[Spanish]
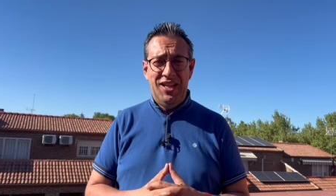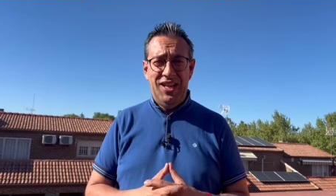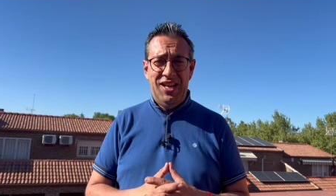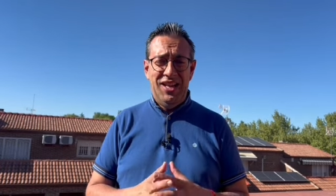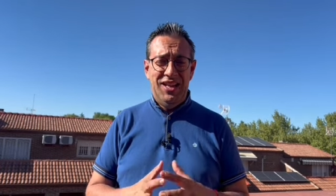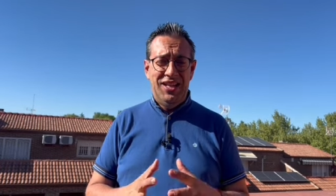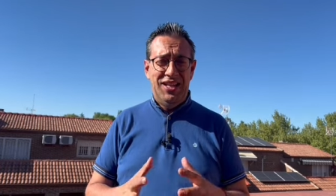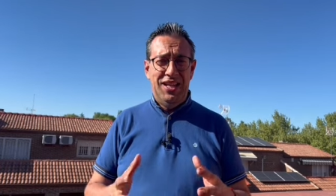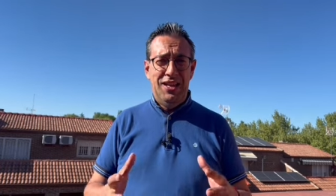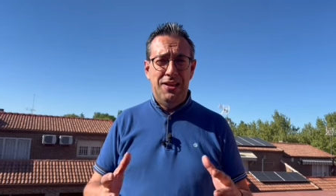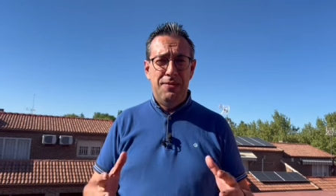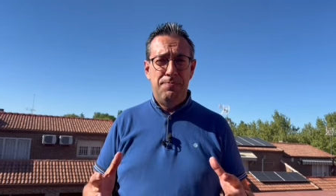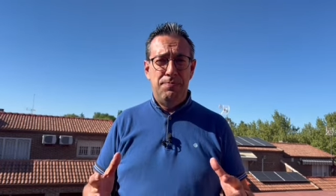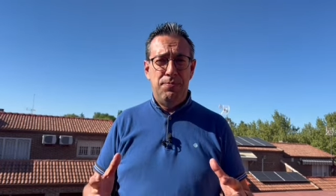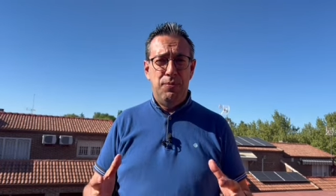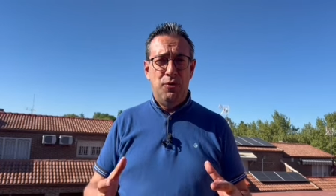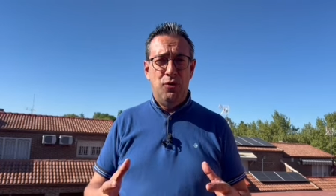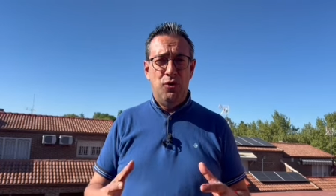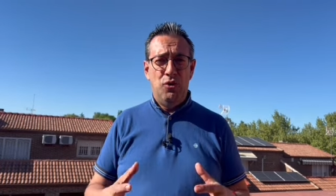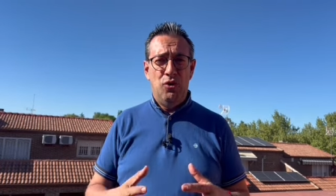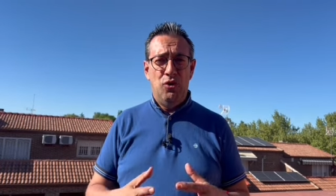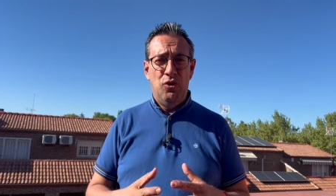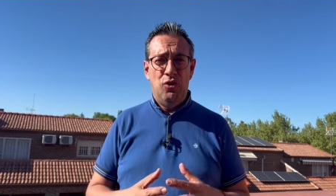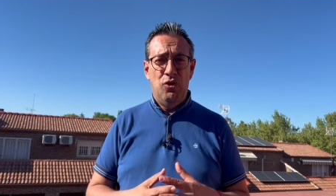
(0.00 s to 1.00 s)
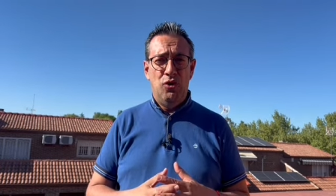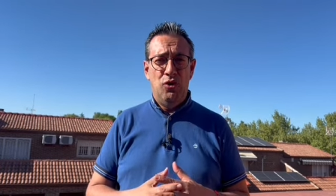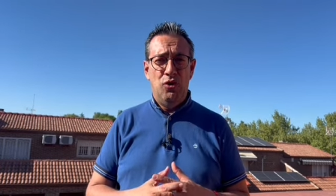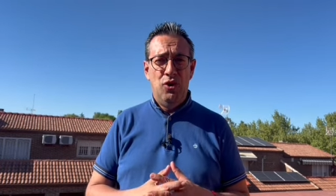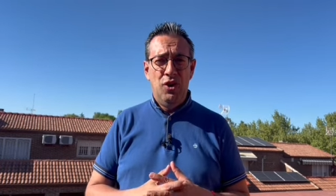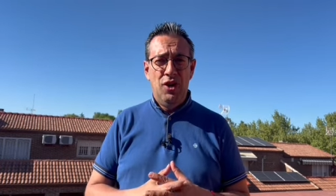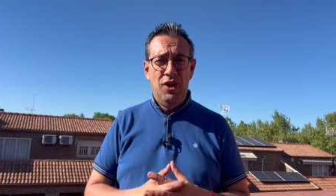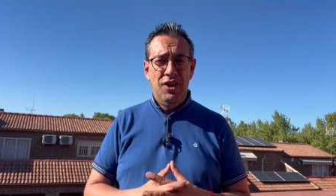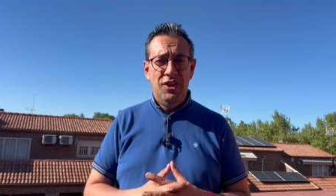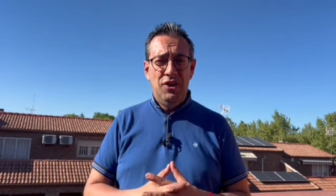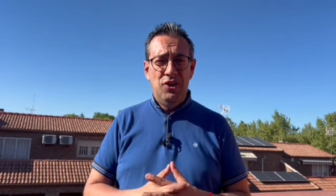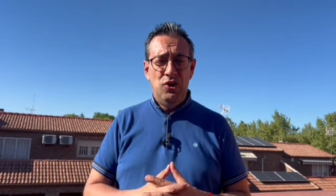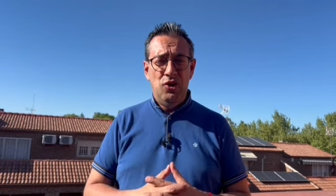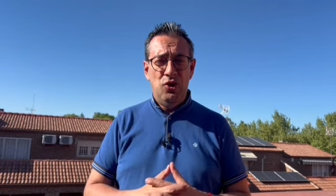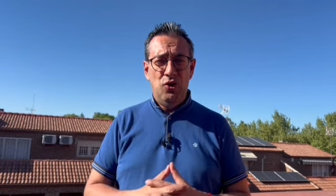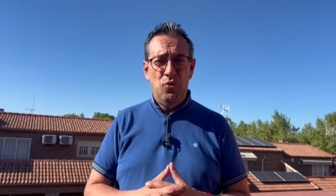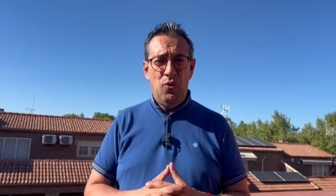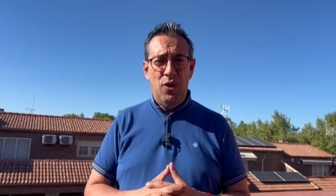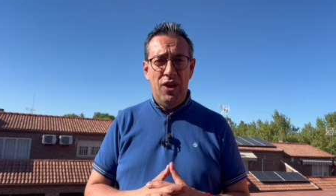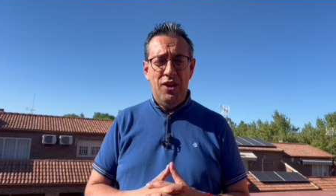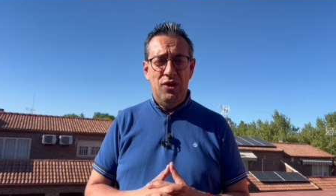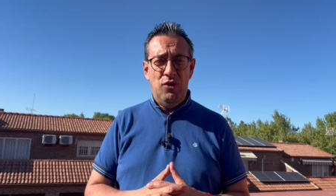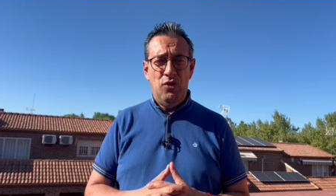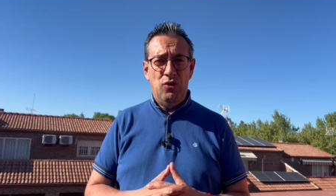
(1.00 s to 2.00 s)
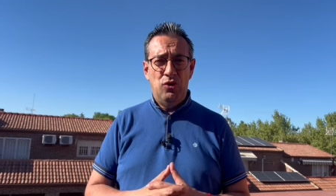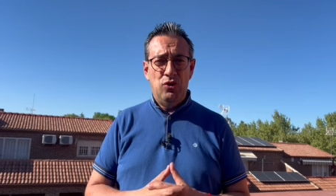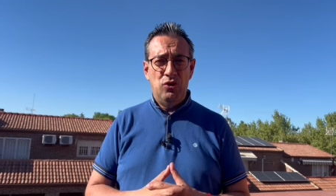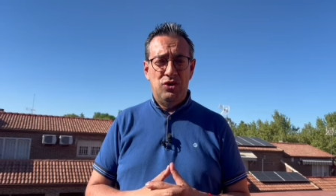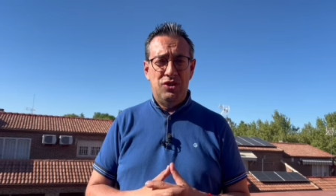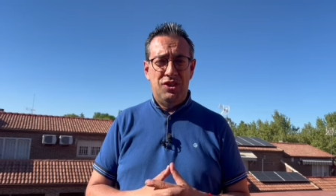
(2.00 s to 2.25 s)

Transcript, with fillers: El equipo noruego